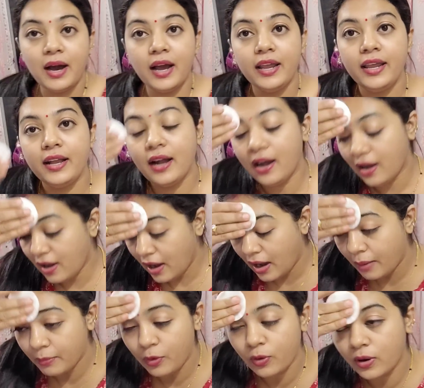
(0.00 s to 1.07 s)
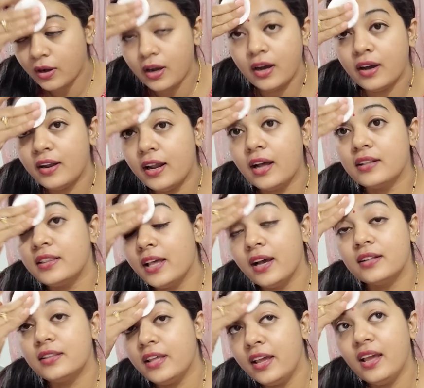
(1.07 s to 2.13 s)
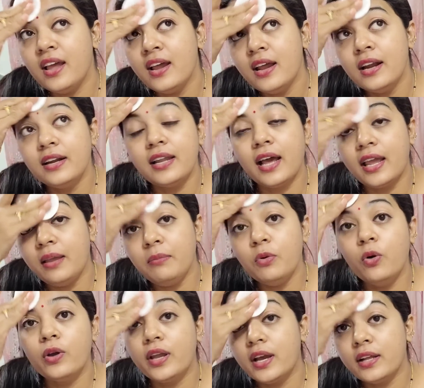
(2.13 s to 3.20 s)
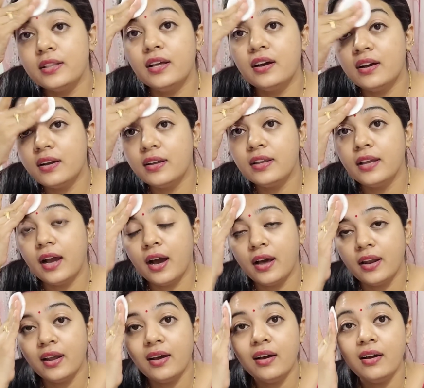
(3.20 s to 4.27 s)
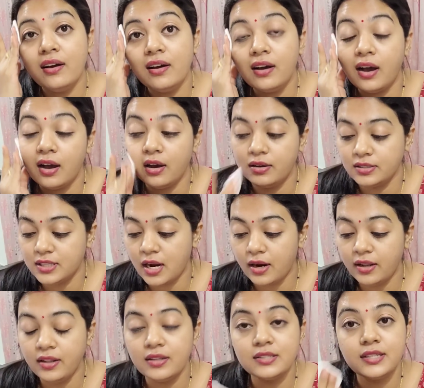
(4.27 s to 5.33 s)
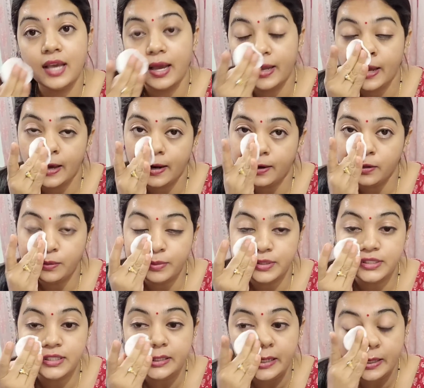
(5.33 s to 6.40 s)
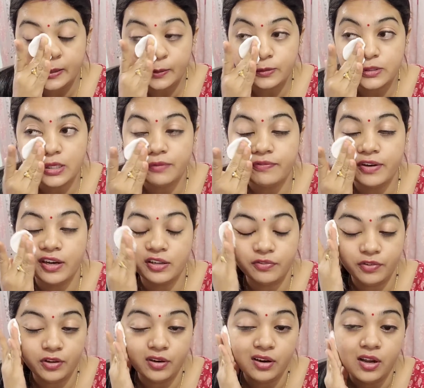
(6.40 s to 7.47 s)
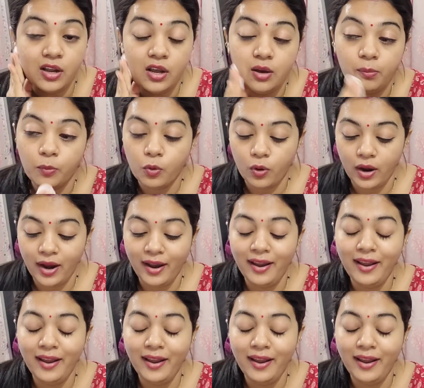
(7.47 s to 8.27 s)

माही का हम लोग घर आते आते टाइम हो गया था ग्यारह हाँ साढ़े दस ग्यारह तो बज ही गया था उसके बाद फिर वो